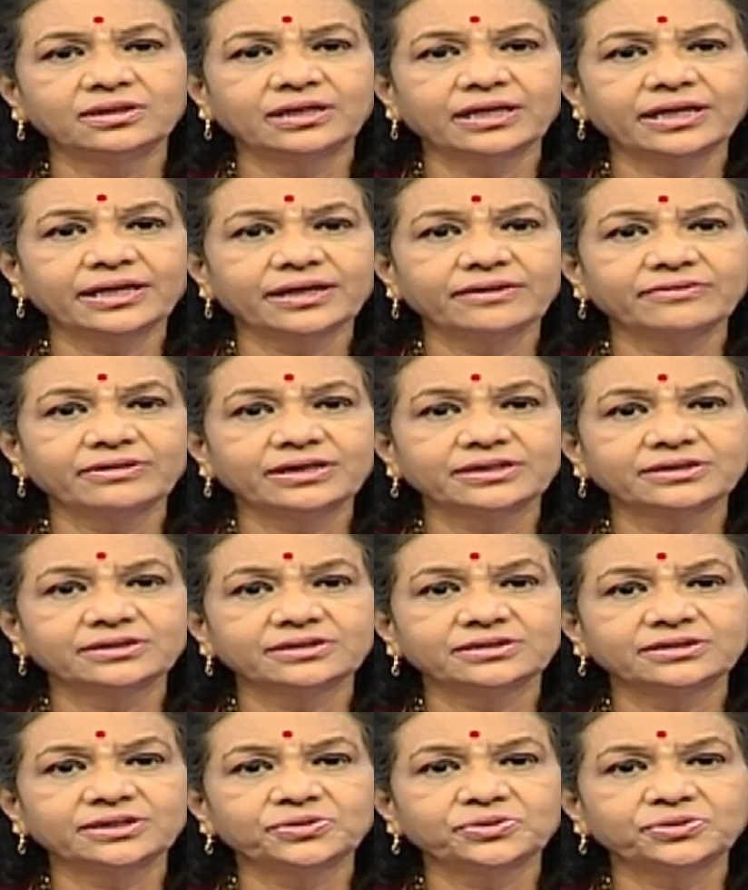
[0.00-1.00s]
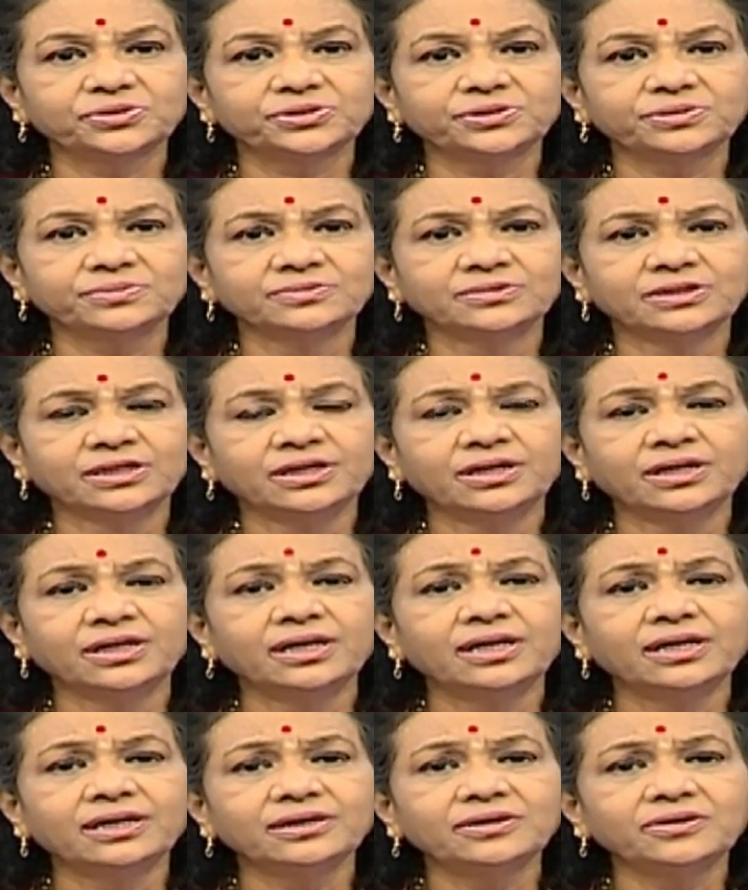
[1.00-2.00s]
நிறையவே சந்தோஷம்
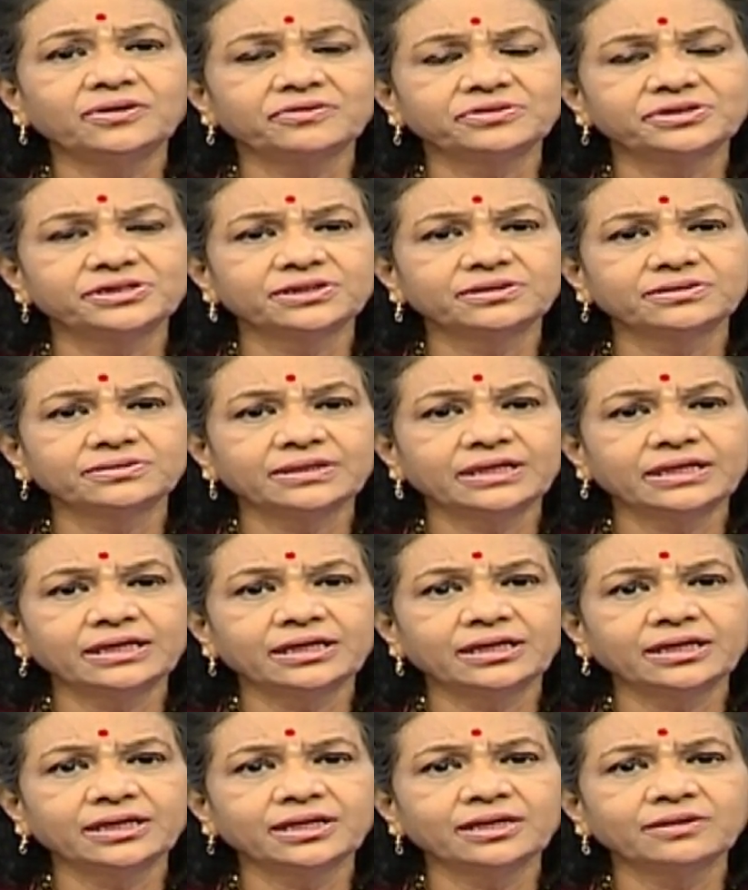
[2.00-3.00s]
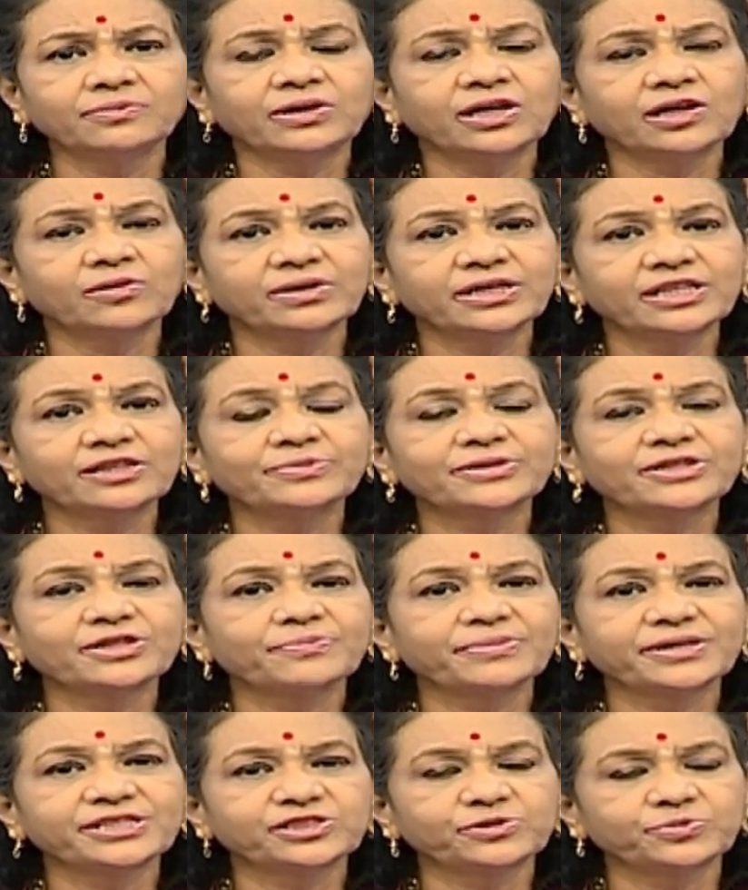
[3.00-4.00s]
இன்னொரு விஷயம் என்னென்னா இப்போ நாம் இதை பற்றி
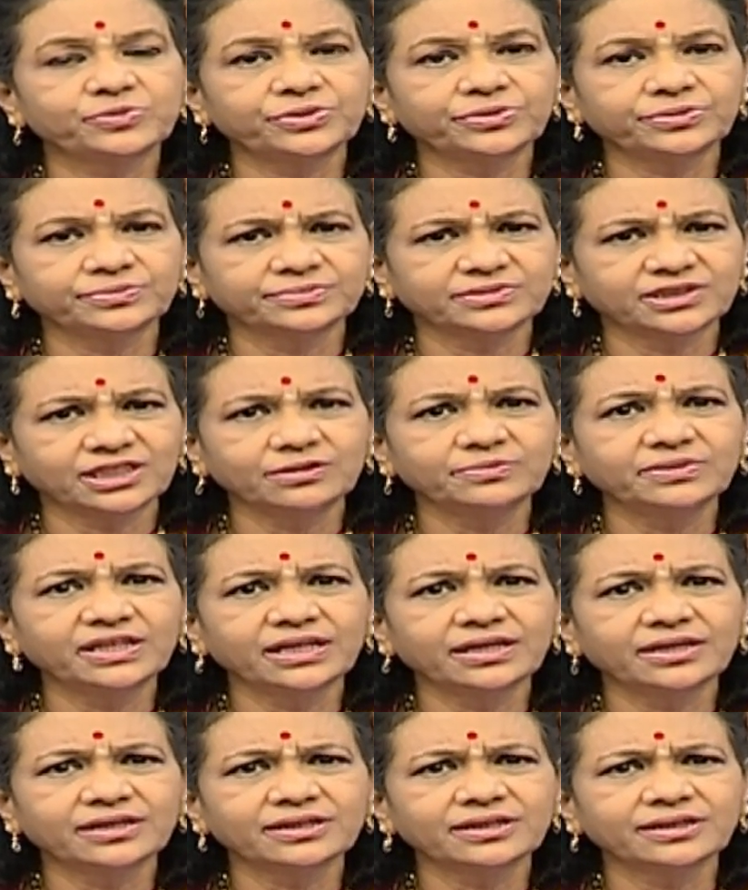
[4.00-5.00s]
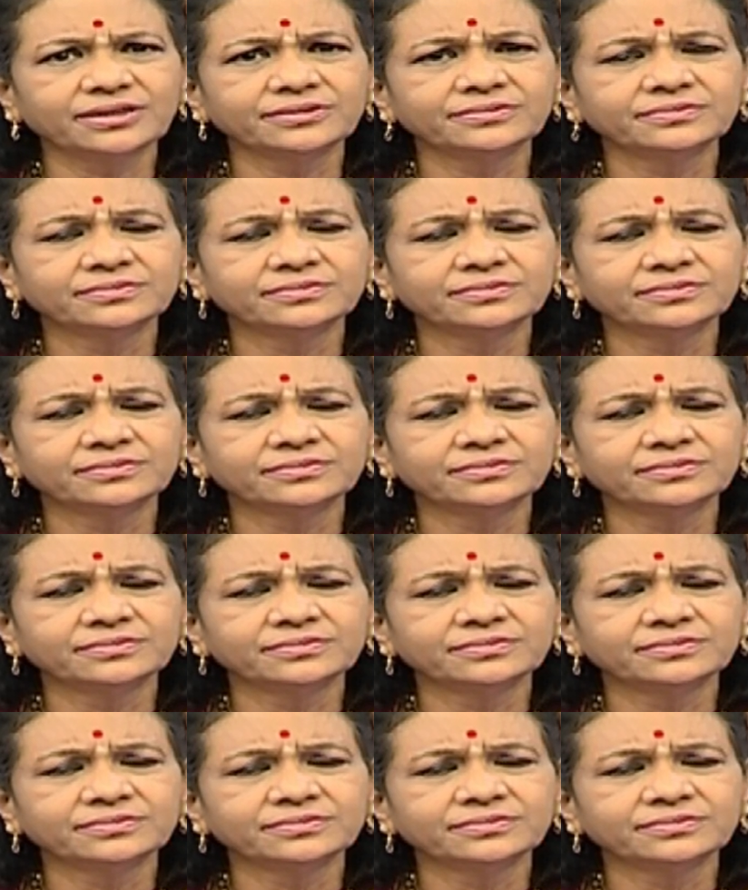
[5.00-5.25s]
பேச போகிறோம் அப்படின்றது